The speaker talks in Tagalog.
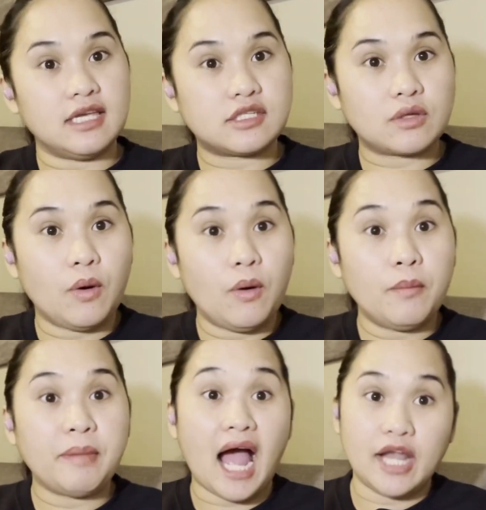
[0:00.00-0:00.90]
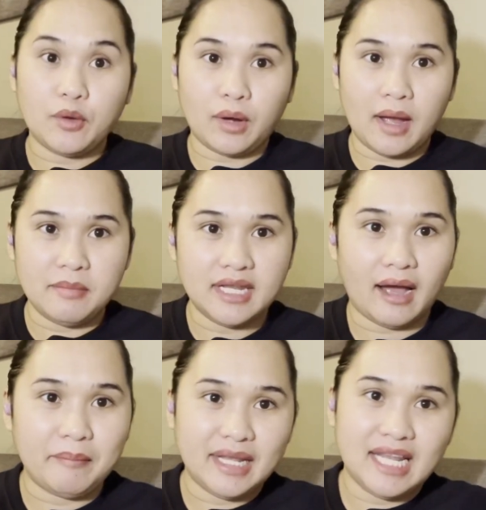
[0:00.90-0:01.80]
is kung paano kami
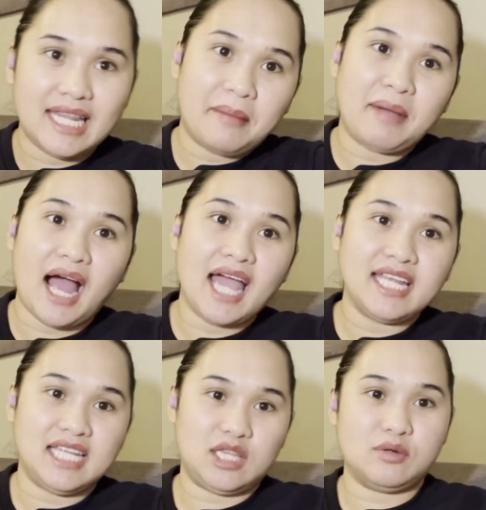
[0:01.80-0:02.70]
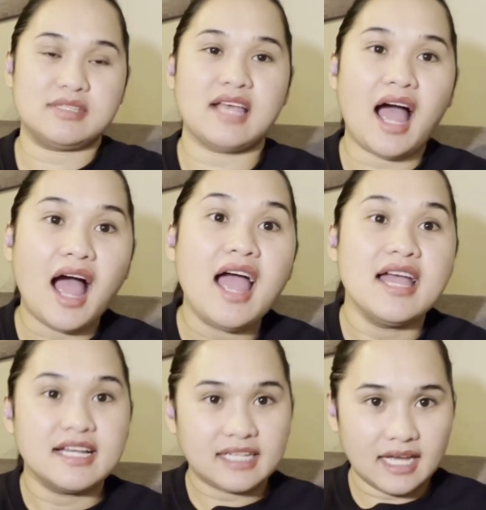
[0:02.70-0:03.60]
nakabili ng bahay dito sa
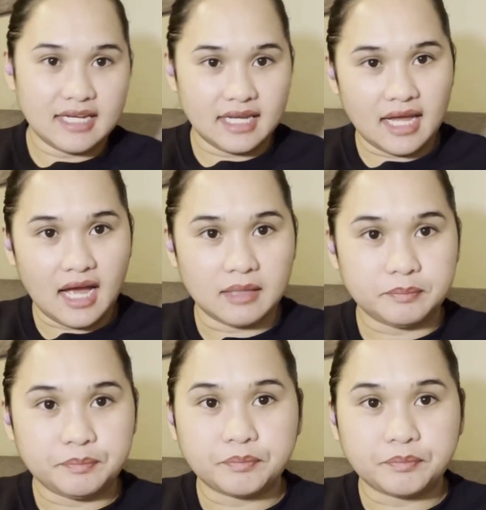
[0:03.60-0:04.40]
Canada.